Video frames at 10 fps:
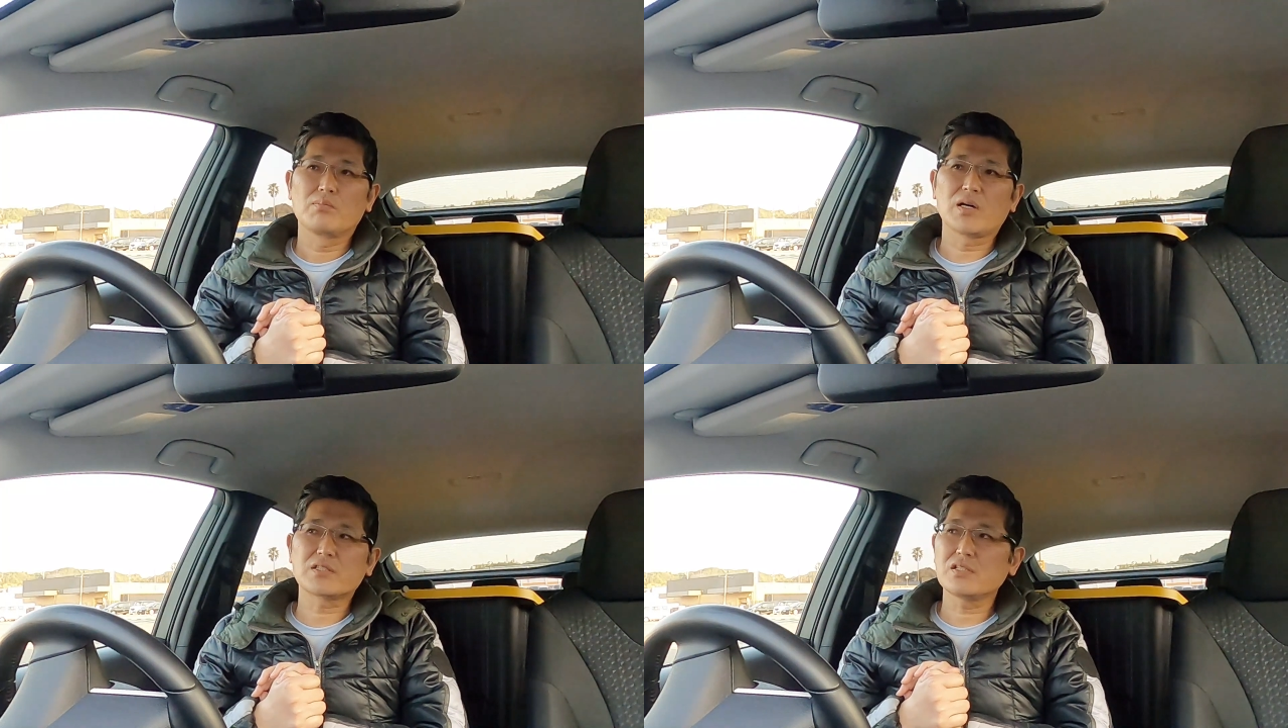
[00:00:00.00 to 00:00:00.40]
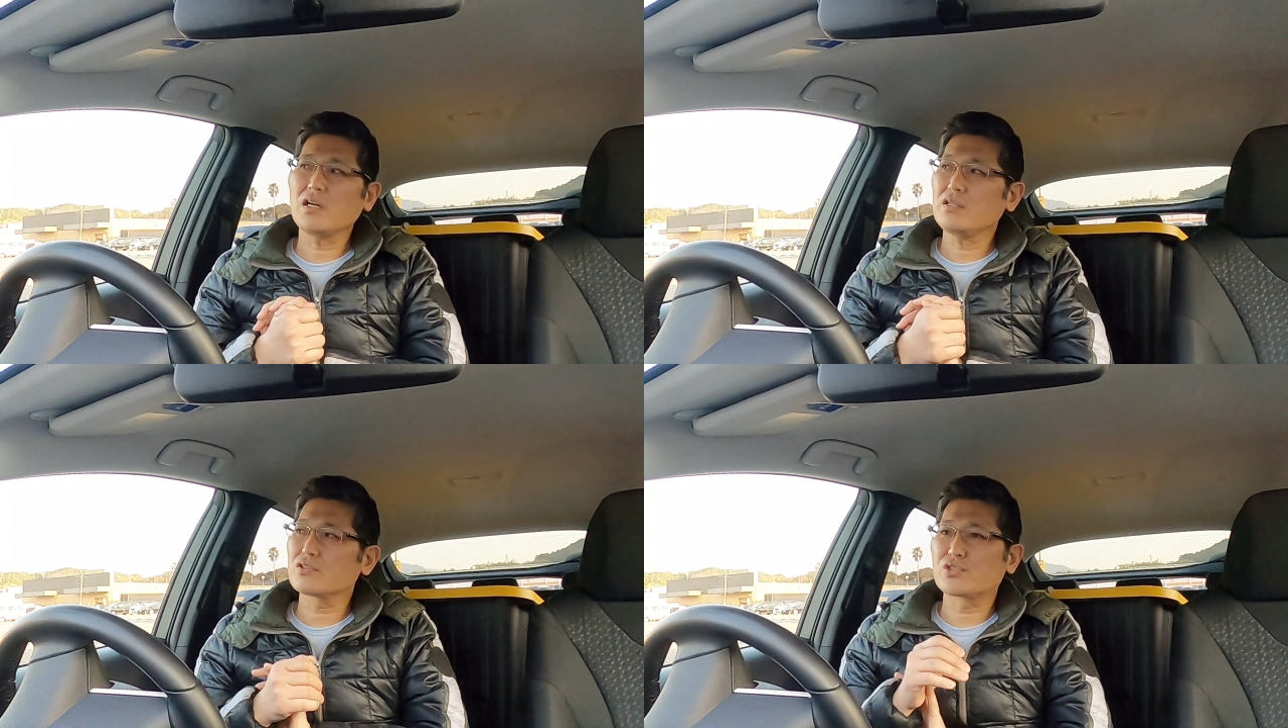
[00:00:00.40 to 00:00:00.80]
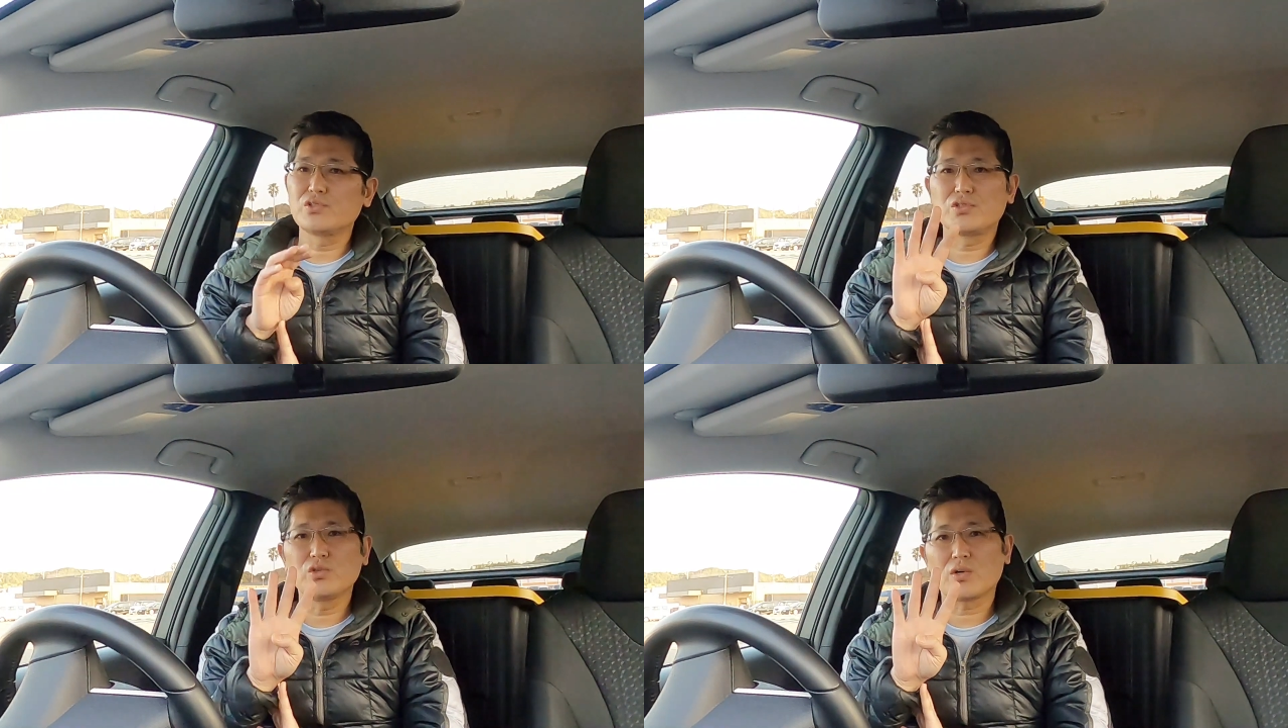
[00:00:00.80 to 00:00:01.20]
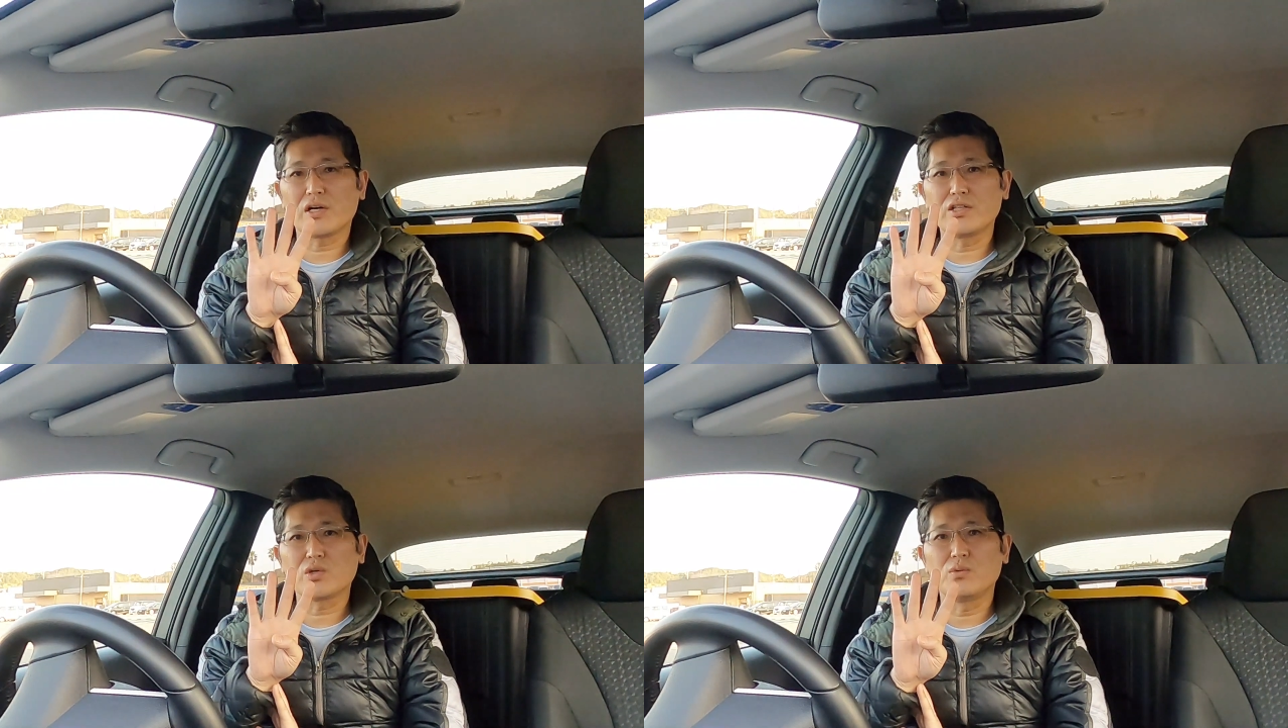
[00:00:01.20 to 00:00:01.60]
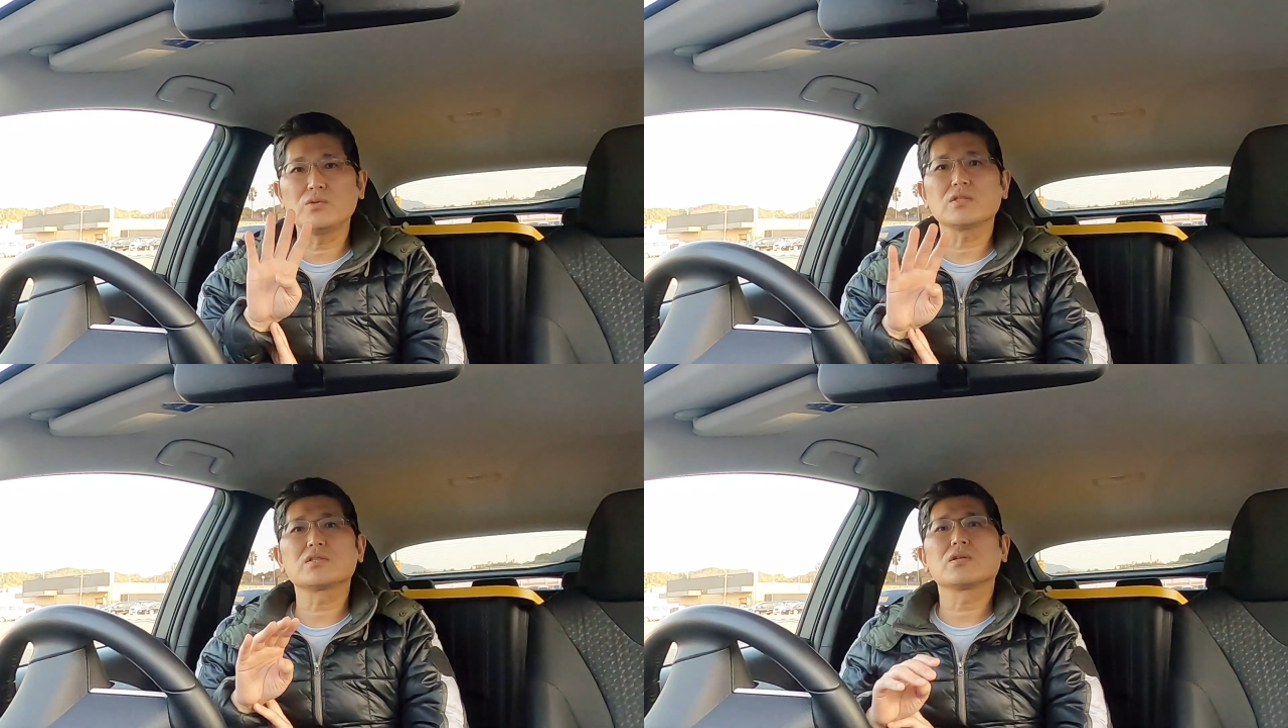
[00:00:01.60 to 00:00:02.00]
間違いなく週休4日がいいと思
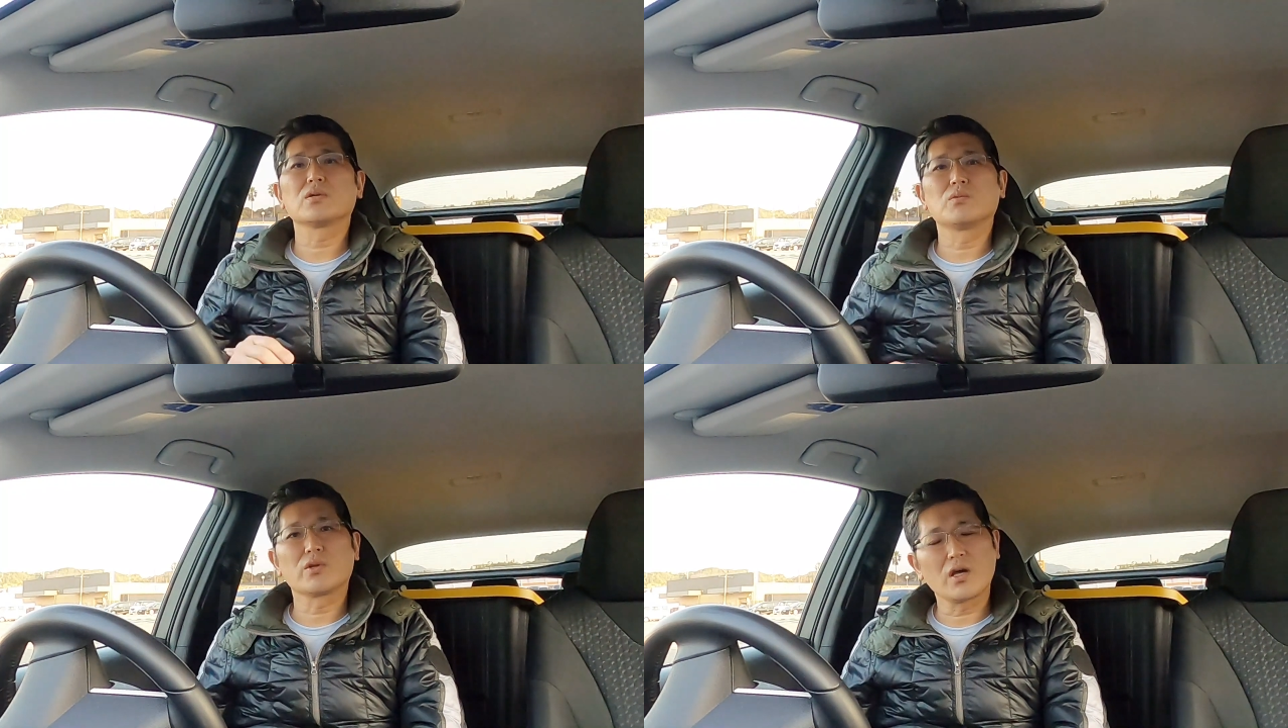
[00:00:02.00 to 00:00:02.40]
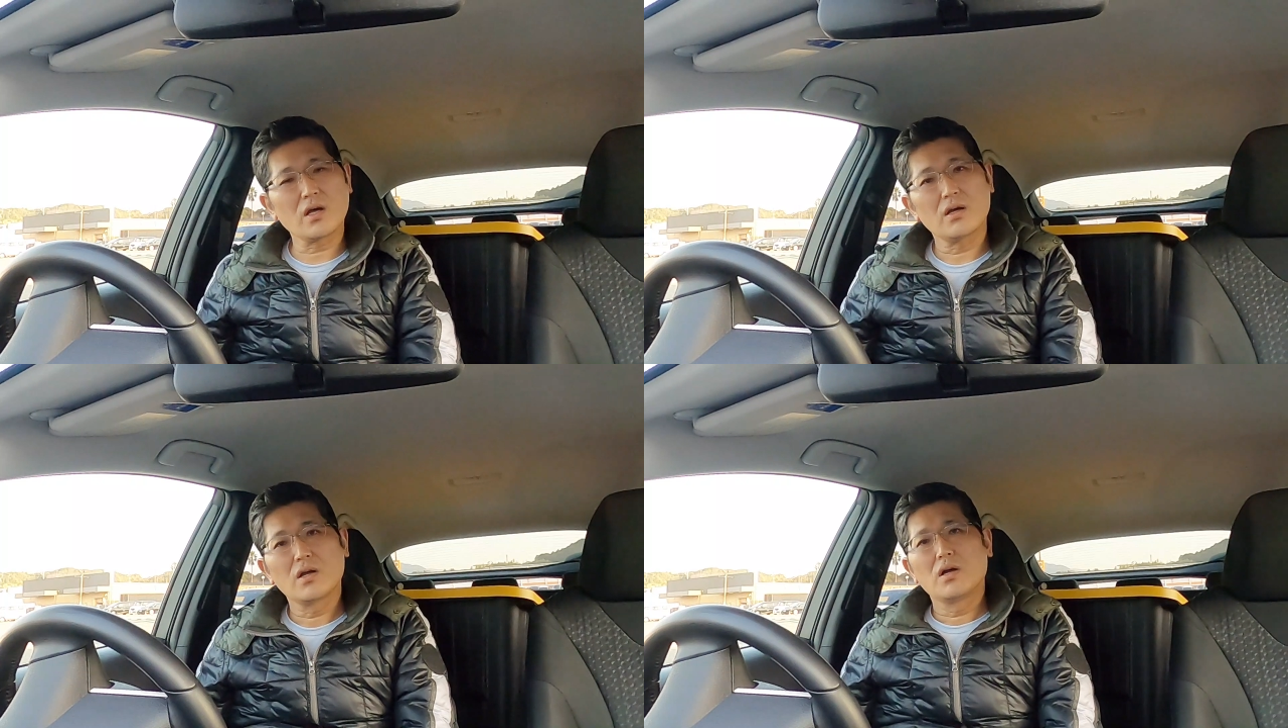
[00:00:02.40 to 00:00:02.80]
うんですけれどもね。